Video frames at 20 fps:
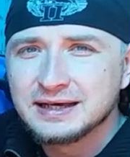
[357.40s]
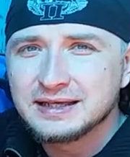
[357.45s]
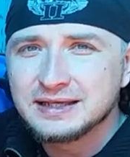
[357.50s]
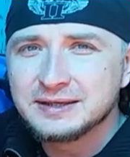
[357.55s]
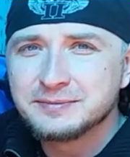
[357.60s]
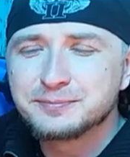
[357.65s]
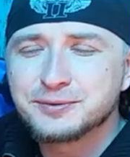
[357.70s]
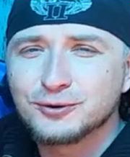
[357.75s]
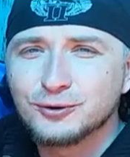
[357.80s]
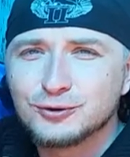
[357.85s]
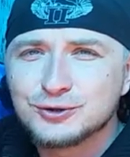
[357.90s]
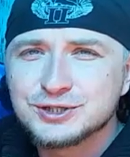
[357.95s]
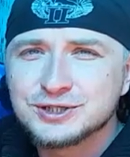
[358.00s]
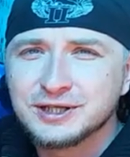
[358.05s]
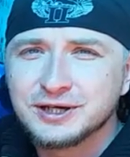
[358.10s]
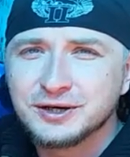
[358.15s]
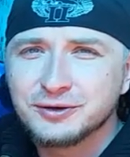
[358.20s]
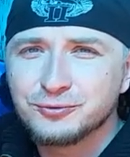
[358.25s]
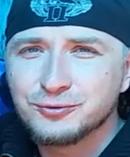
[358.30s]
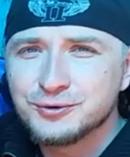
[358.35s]
И
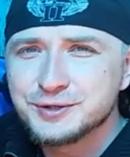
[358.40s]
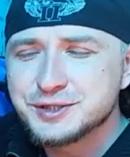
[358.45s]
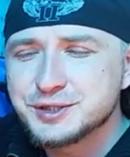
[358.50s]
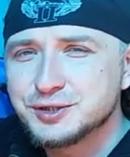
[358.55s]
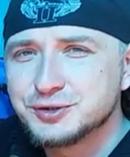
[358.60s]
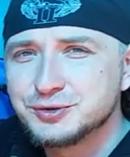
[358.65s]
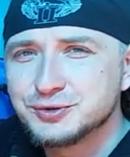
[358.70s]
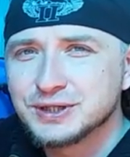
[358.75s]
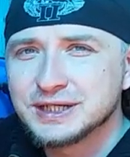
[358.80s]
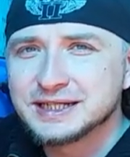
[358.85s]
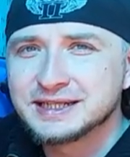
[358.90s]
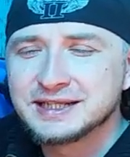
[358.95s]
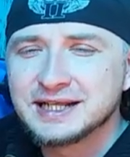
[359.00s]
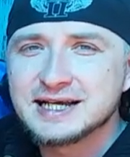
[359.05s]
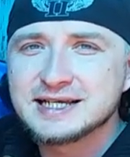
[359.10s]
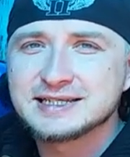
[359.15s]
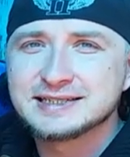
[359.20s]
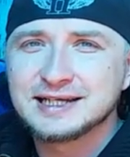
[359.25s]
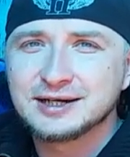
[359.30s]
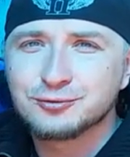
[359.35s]
прошлой осенью
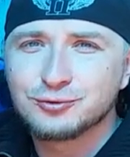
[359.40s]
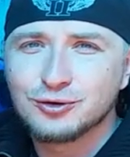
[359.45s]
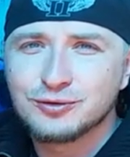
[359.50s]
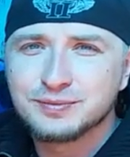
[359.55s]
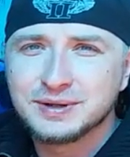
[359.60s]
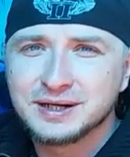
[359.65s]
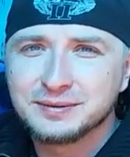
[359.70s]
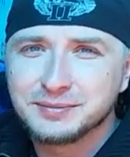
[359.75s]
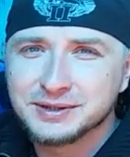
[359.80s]
одна знакомая